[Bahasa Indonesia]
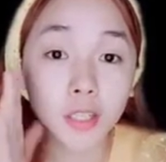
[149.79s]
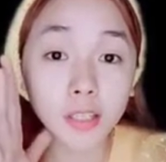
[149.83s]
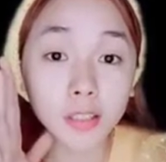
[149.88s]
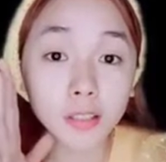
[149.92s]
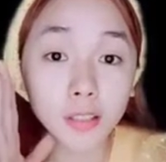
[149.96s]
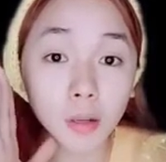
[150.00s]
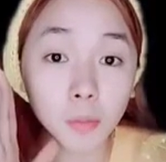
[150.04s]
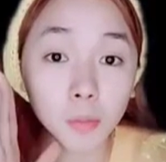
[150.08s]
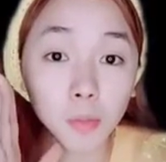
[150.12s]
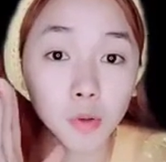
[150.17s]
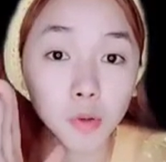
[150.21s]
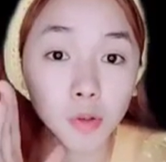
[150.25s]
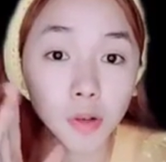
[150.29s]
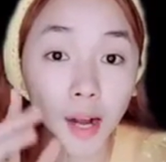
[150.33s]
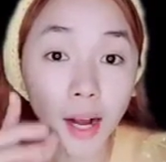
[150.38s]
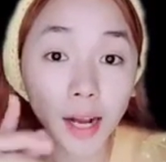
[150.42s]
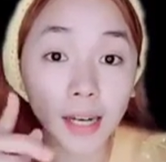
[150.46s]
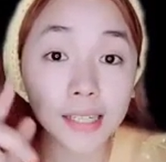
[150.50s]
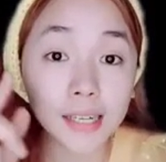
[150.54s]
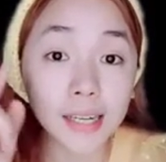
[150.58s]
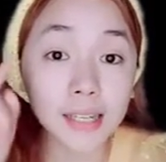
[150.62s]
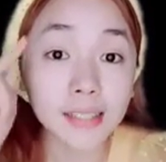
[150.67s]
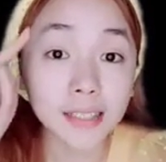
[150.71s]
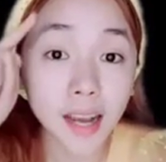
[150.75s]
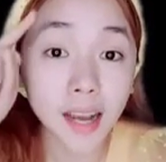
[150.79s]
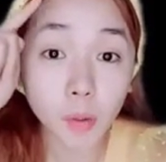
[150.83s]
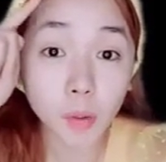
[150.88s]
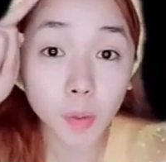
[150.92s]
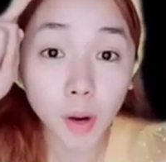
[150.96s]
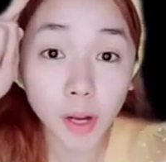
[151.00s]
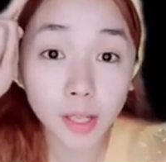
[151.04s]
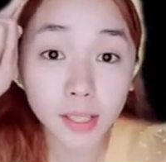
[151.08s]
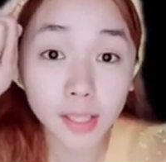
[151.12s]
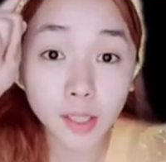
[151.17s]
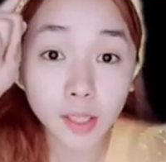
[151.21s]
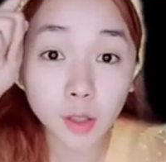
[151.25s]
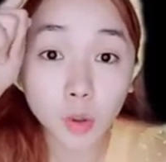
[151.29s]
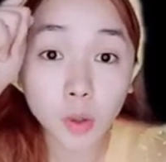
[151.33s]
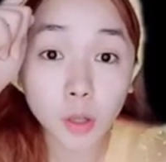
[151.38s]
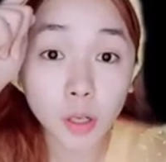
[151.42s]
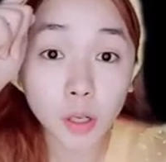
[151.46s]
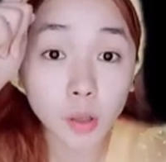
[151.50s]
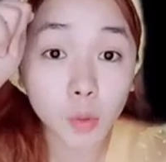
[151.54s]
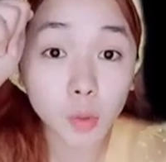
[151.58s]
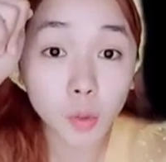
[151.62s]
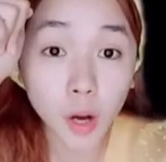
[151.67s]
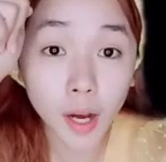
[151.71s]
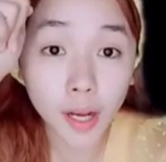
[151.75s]
terbuka dan nyawanya itu
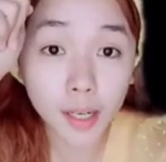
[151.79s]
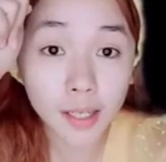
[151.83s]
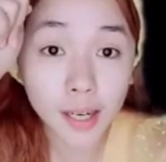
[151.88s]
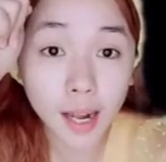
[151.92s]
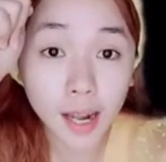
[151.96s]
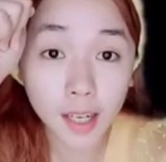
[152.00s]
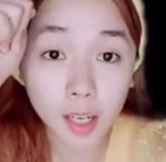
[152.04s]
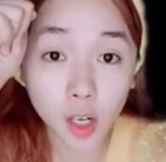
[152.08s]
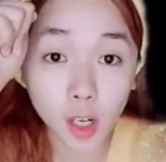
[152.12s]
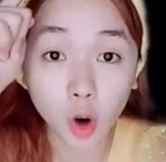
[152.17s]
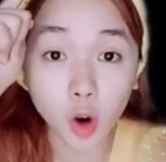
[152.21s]
keluar dari